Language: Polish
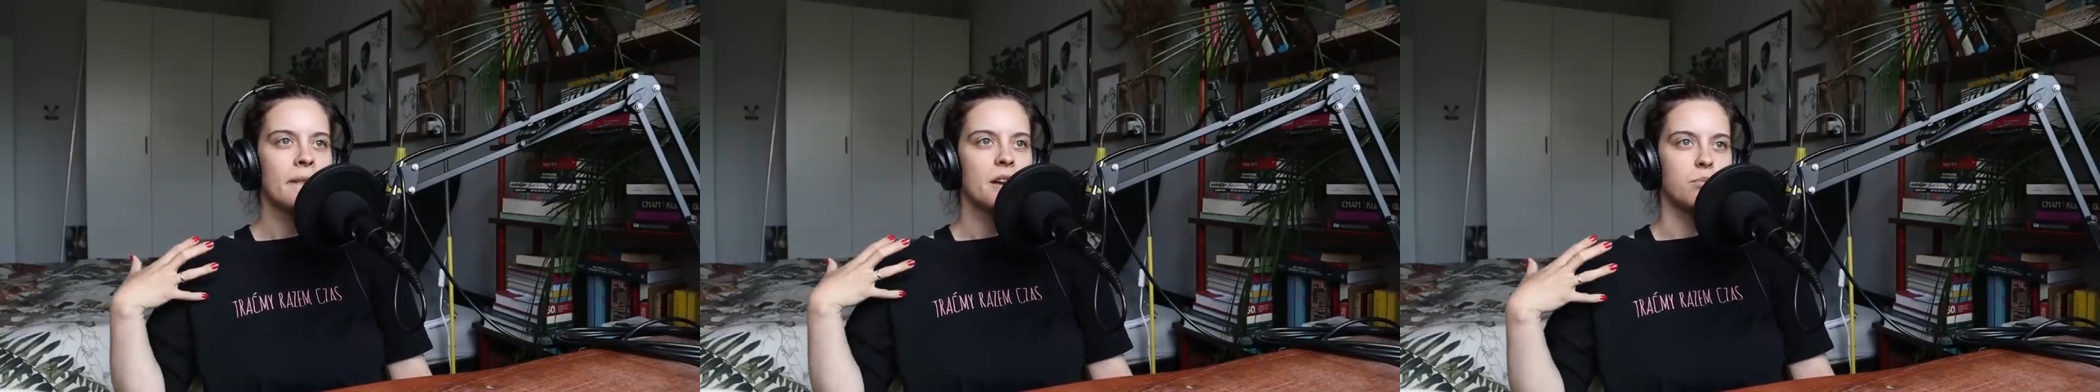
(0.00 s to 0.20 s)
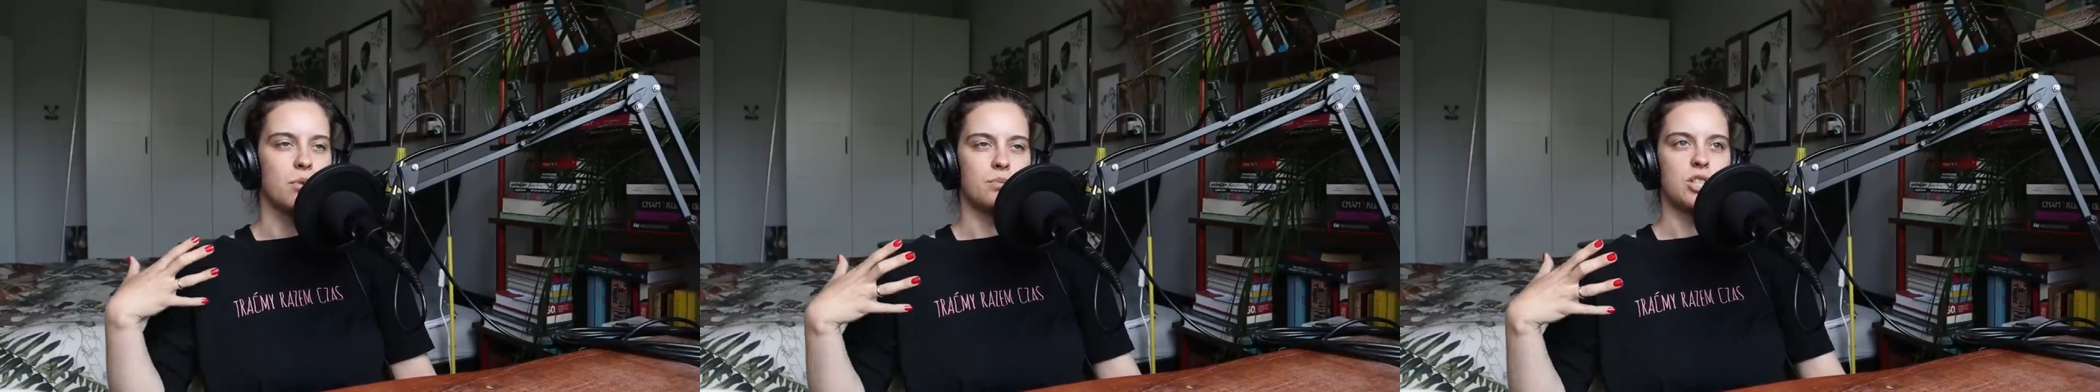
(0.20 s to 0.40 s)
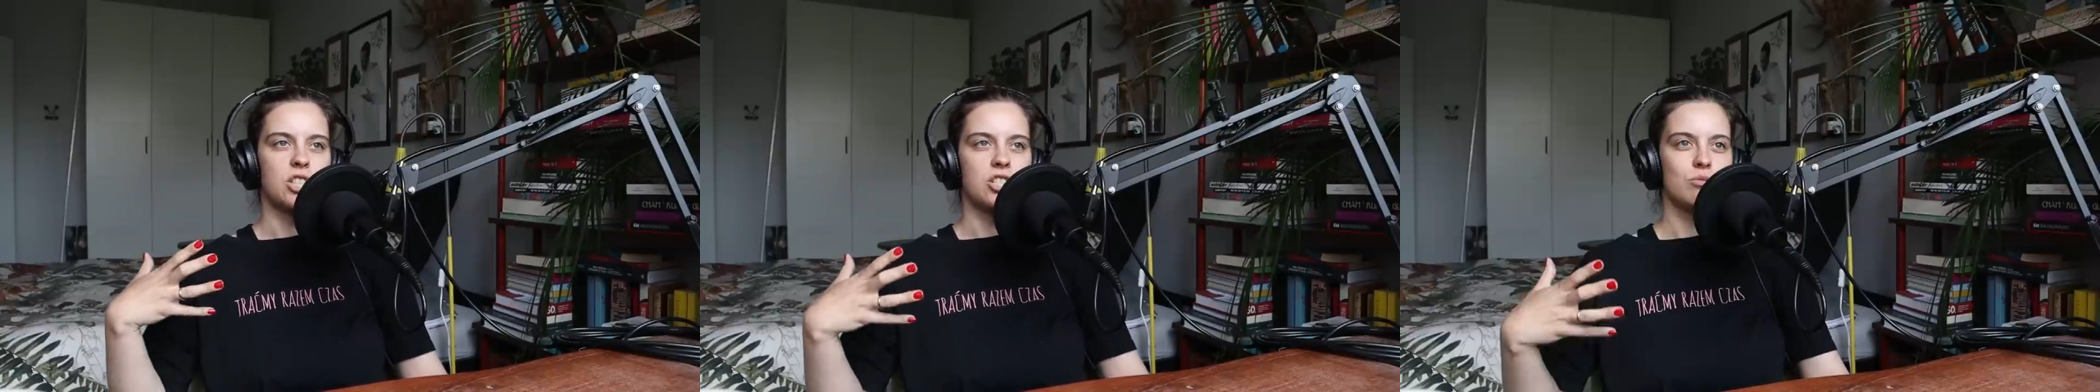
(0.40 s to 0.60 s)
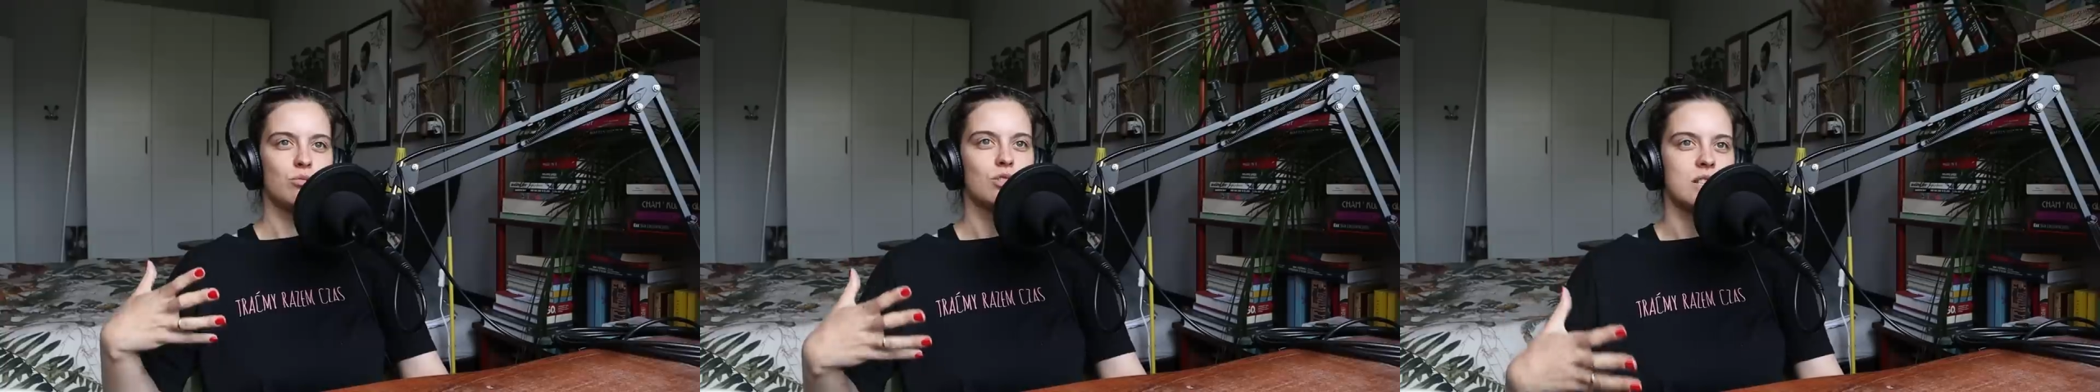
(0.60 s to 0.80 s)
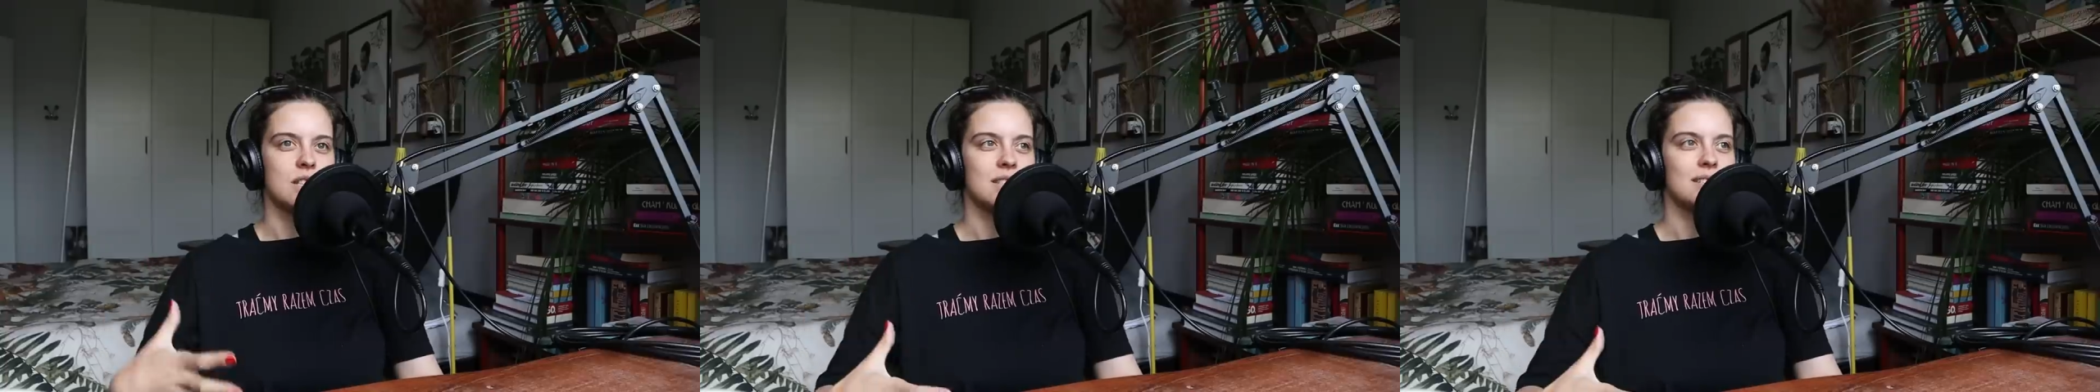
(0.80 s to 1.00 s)
bo przecież
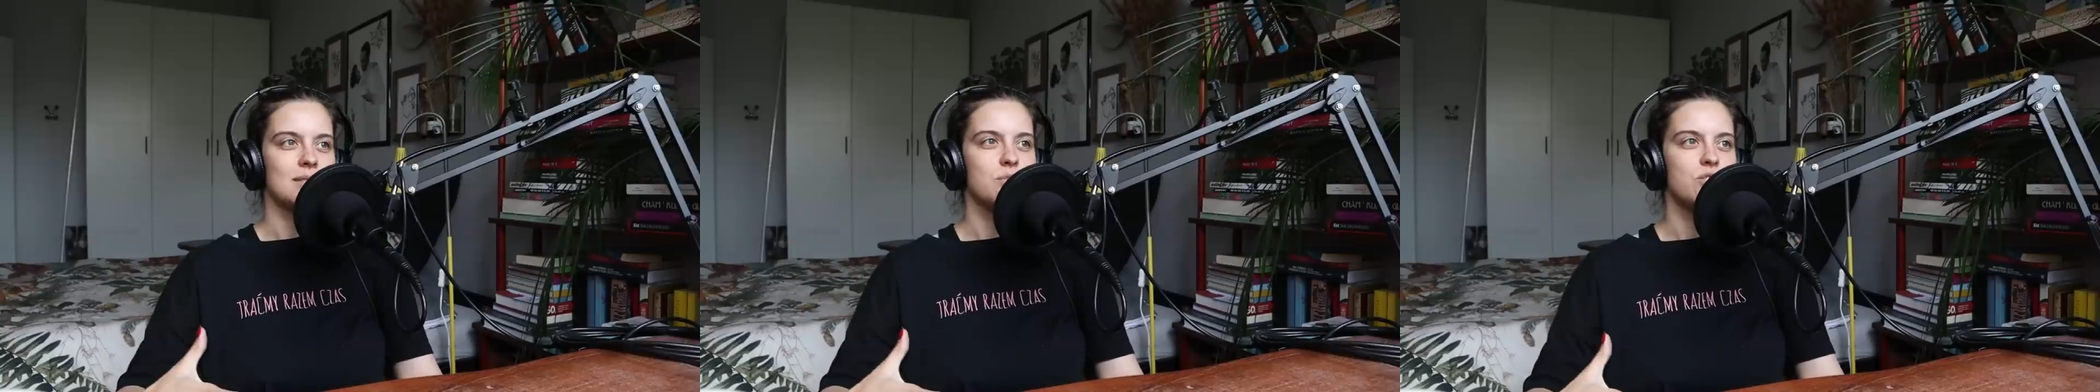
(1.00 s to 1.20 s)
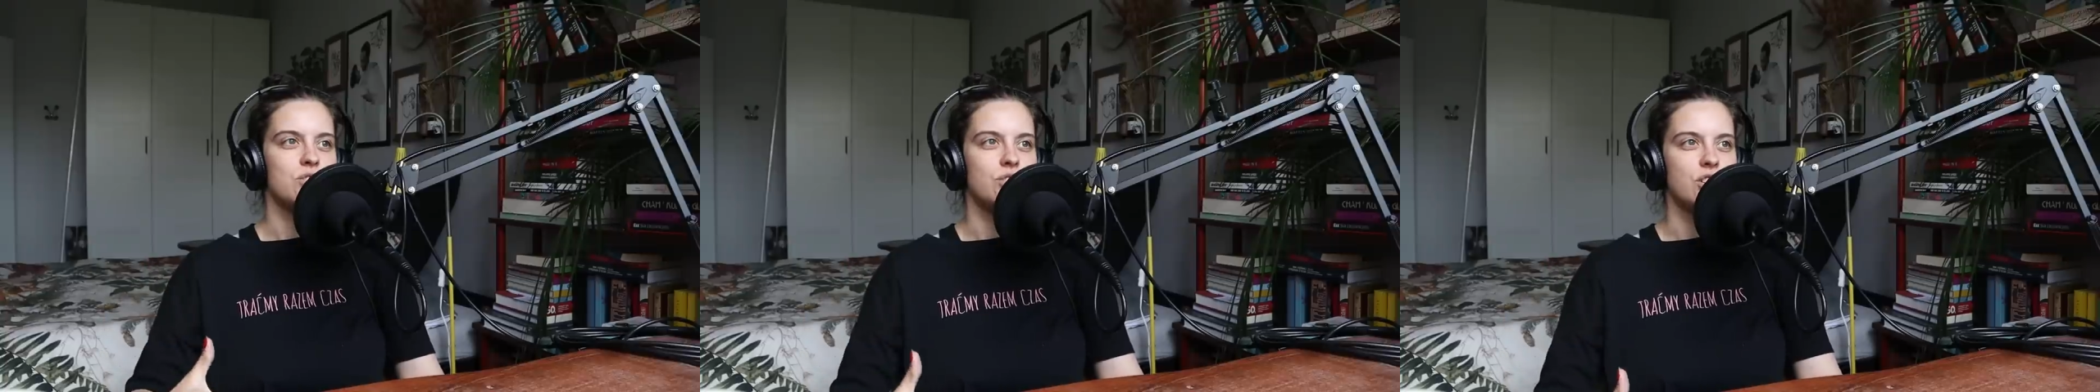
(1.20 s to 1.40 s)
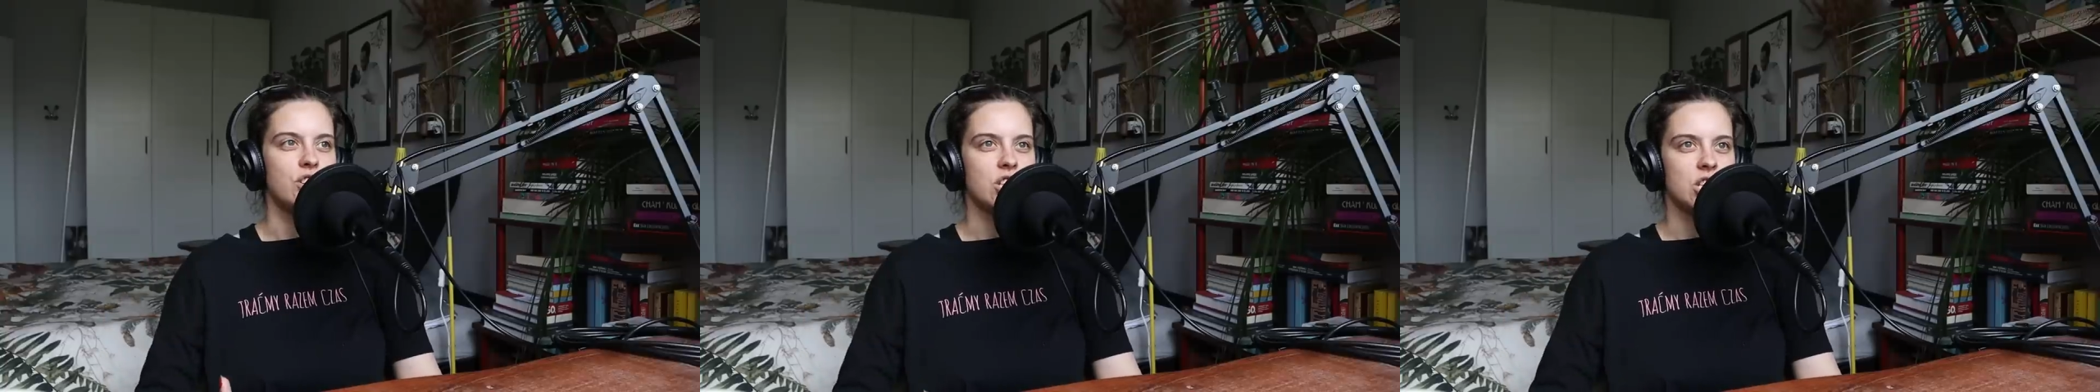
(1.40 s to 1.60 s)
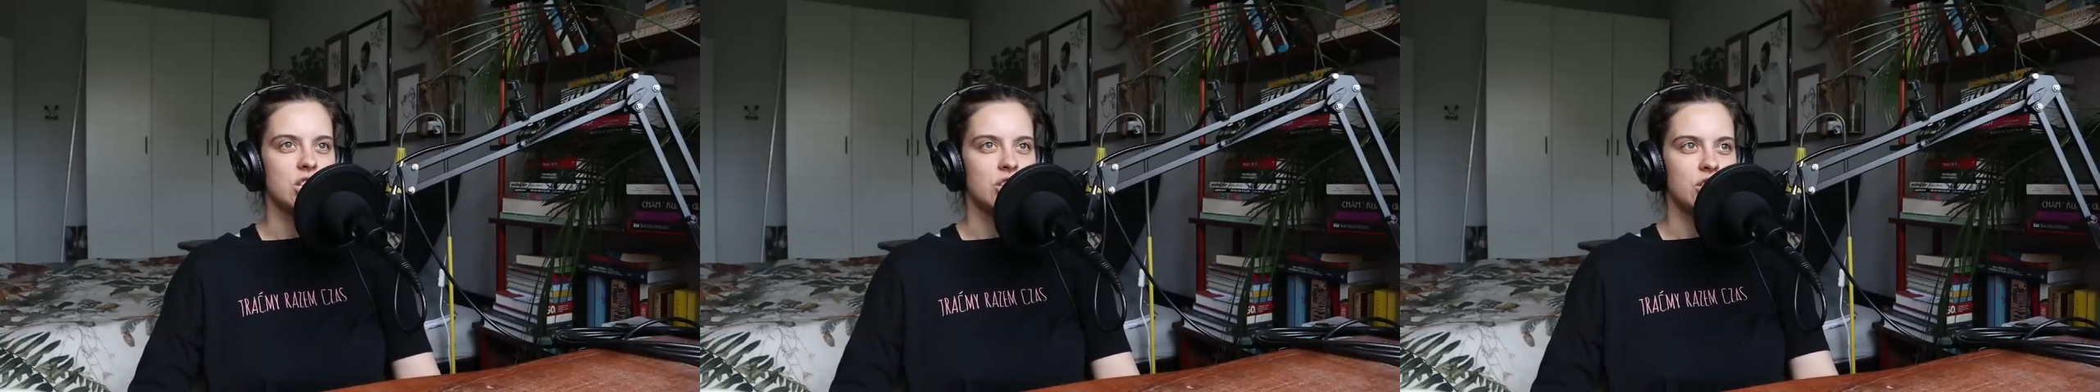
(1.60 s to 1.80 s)
można zrobić 10